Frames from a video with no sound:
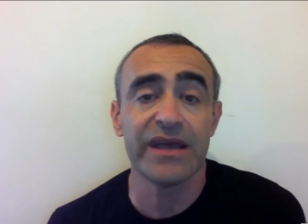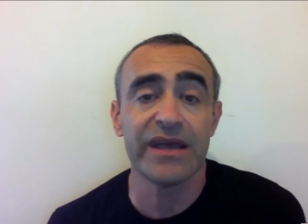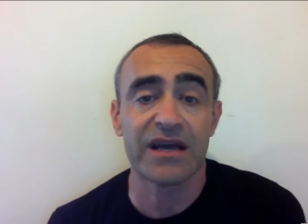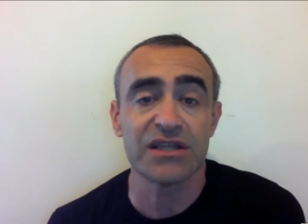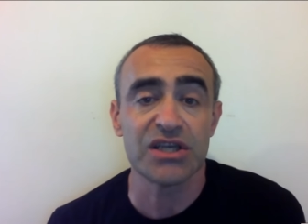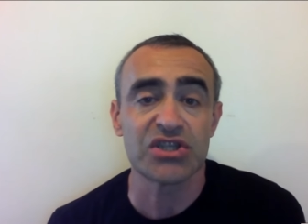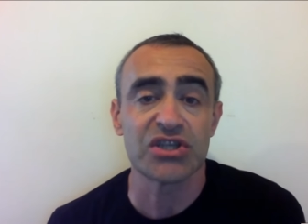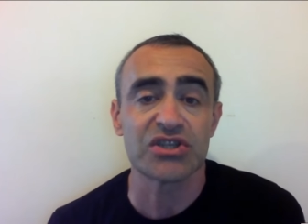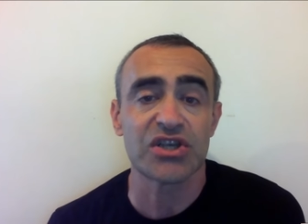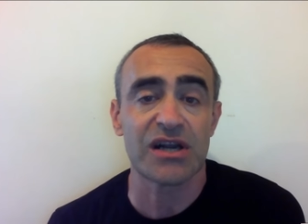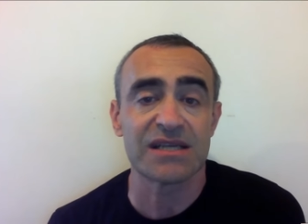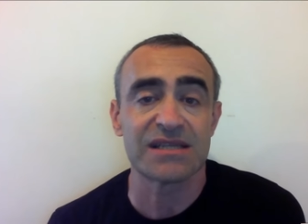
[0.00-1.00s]
И,
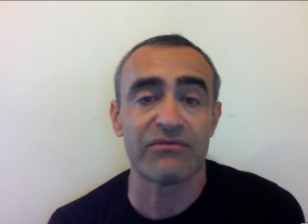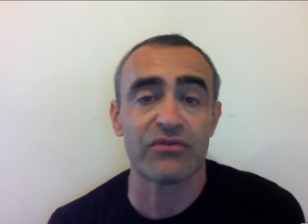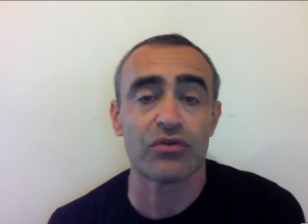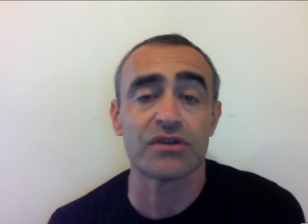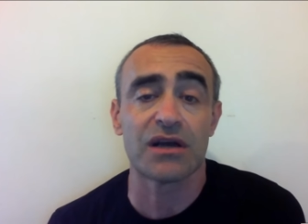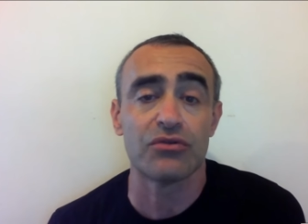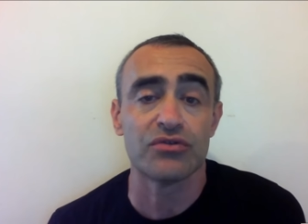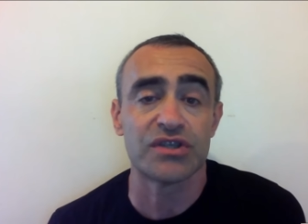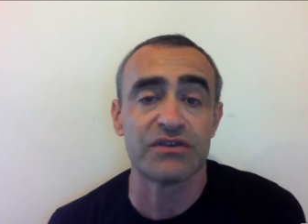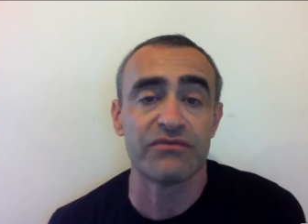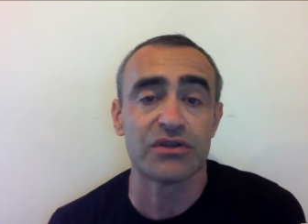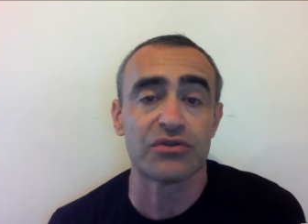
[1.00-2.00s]
конечно же, разного рода
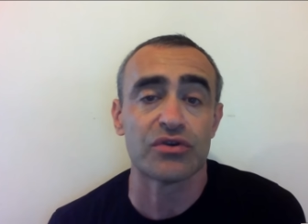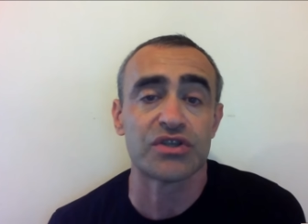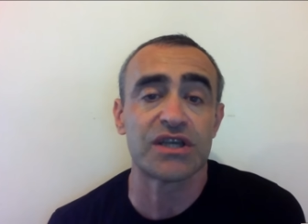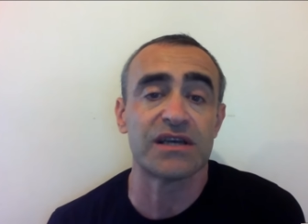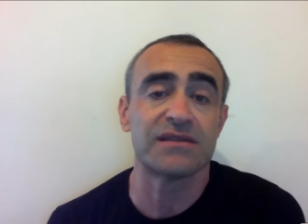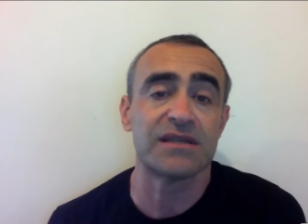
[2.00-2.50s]
ключевые точки.